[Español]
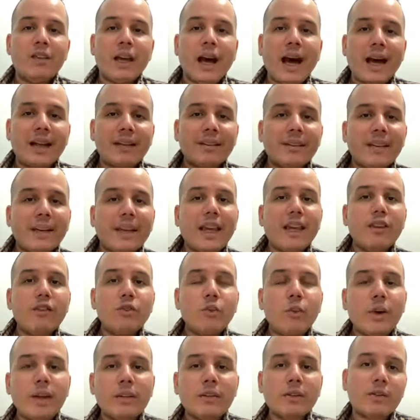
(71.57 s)
hace que
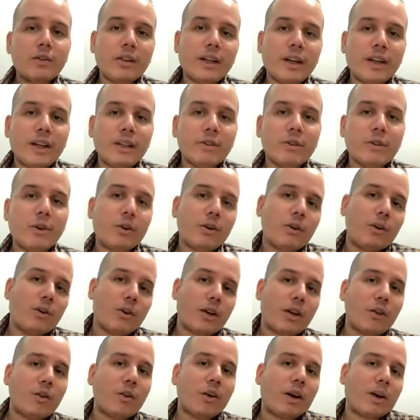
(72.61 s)
nuestro territorio, lo
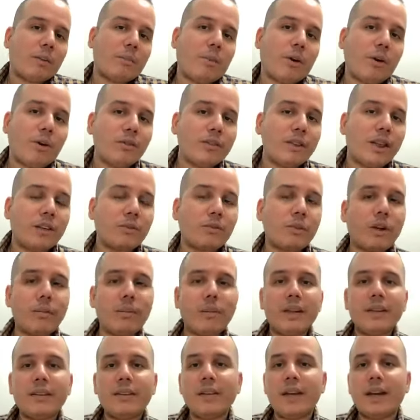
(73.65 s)
que corresponde
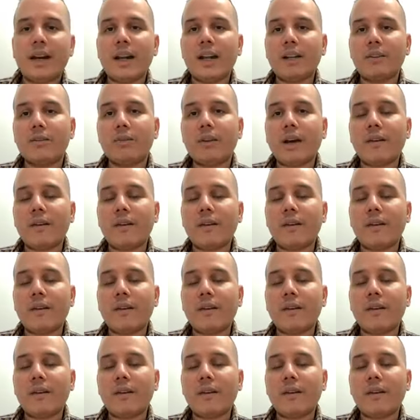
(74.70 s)
actualmente a, la,